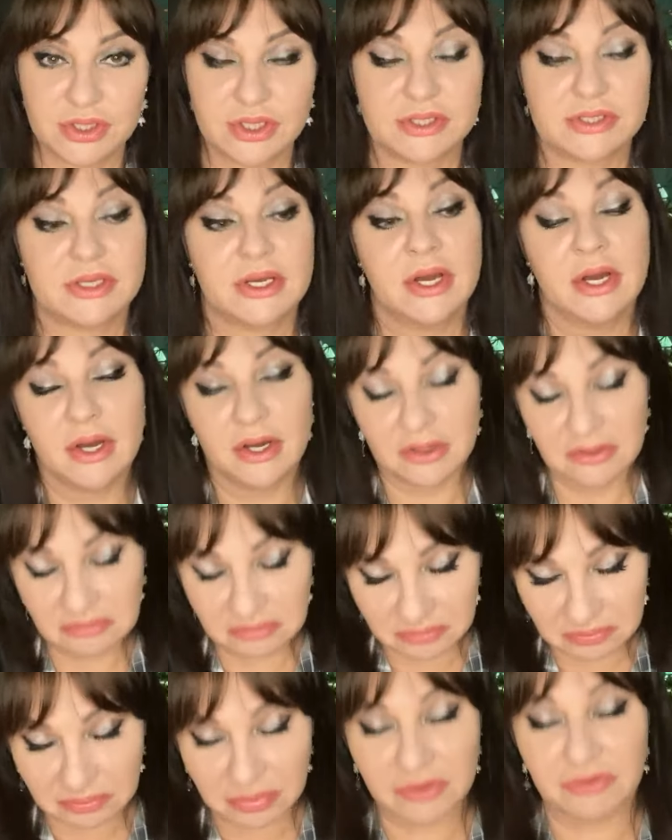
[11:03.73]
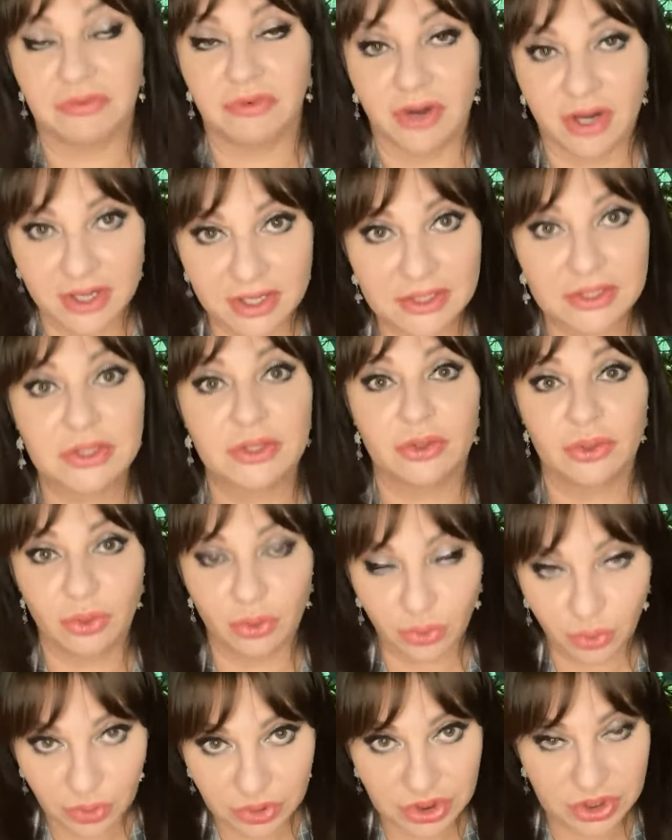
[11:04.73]
съесть. Бывает, но
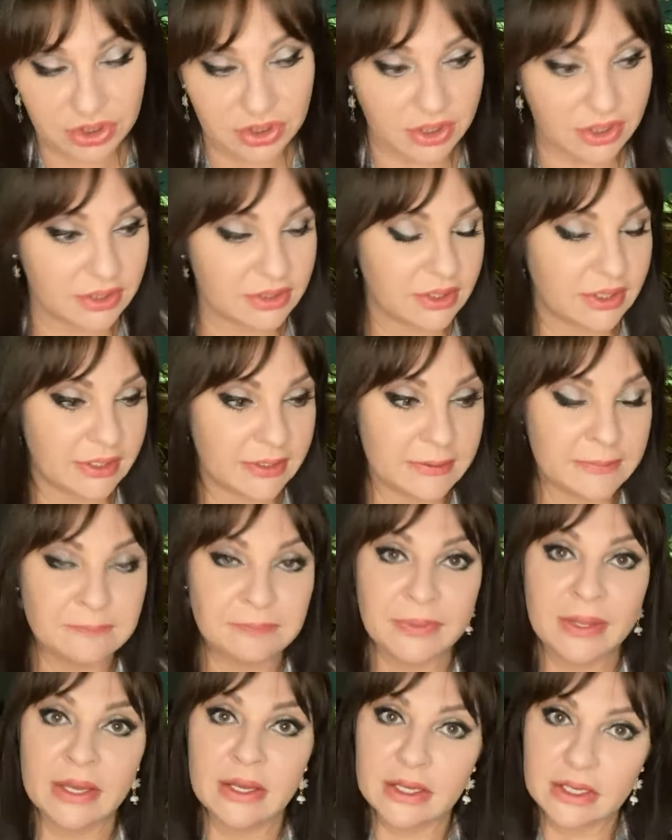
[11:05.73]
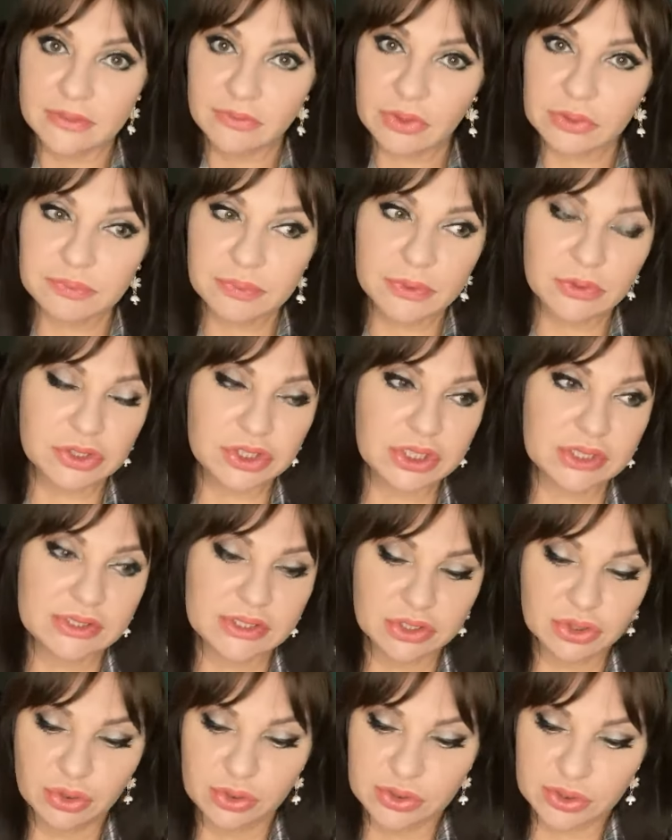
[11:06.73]
очень редко. И вот
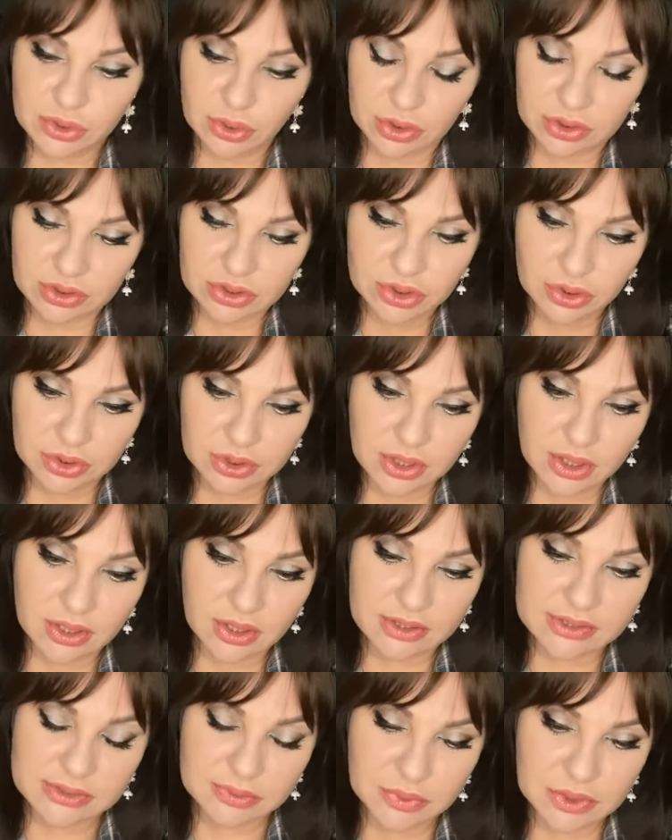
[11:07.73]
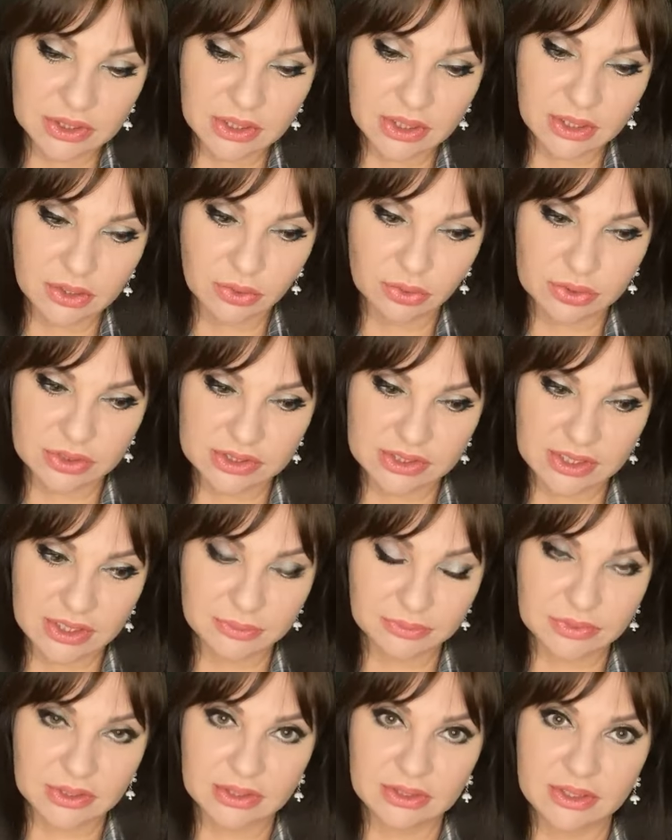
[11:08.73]
получается, что сон, что я изменяю с
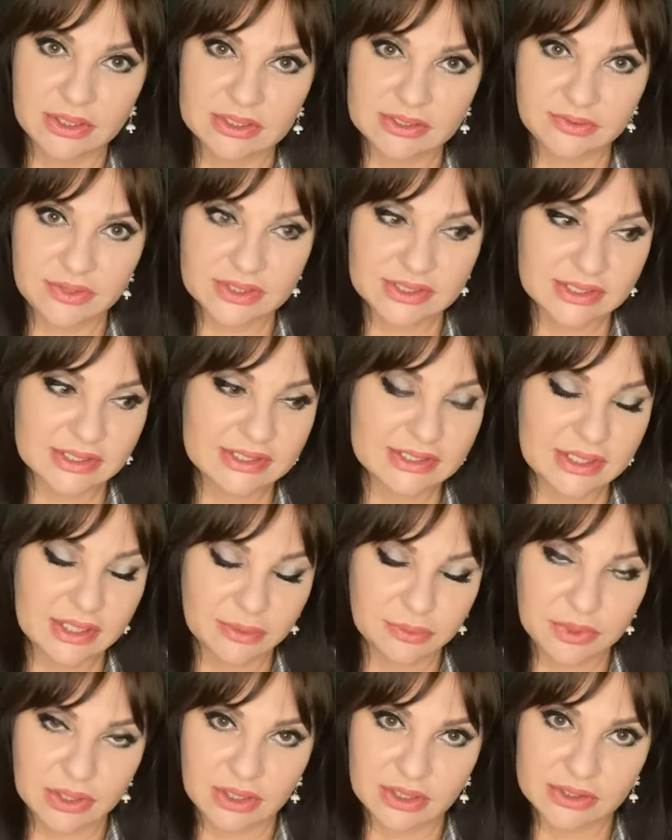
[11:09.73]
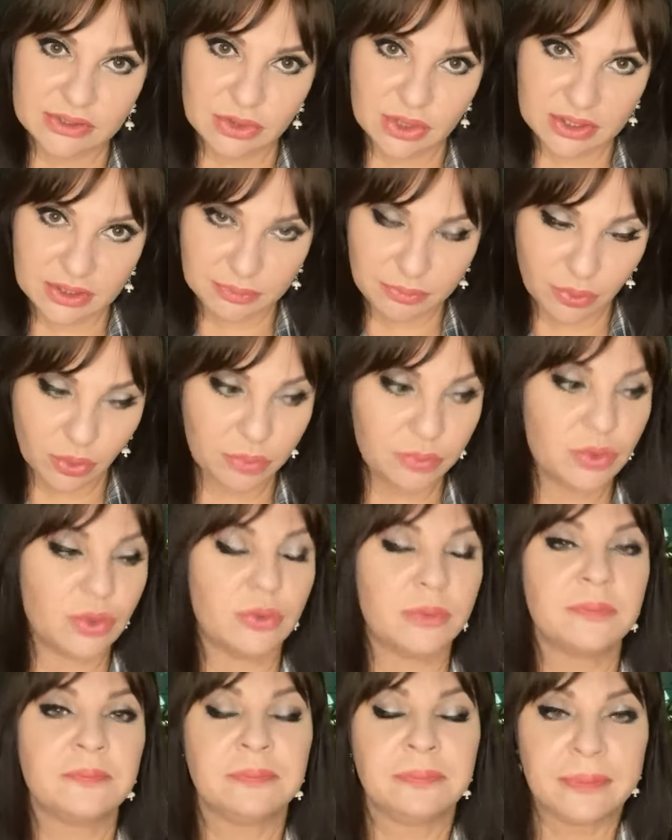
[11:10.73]
кем-то, неизвестно с кем я лицо, не
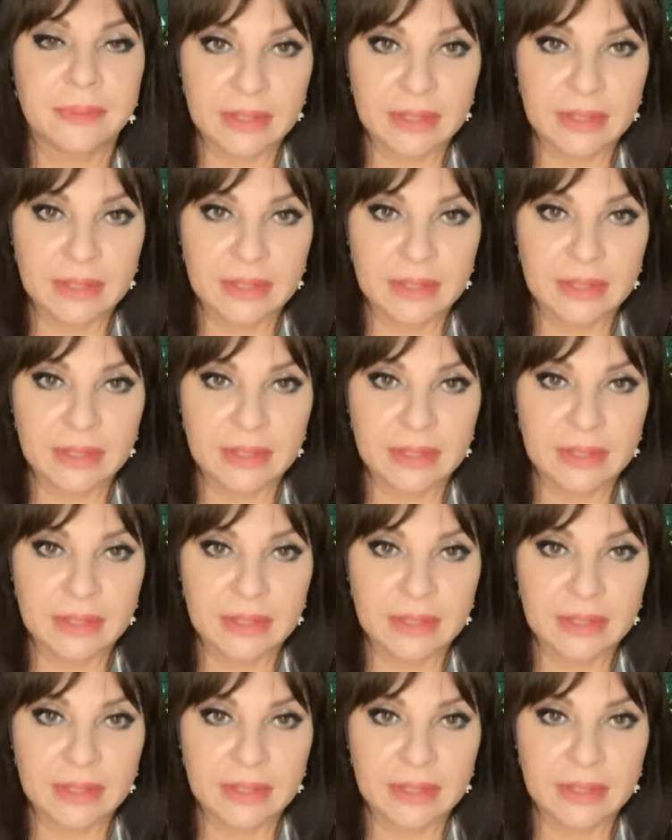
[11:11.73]
помню,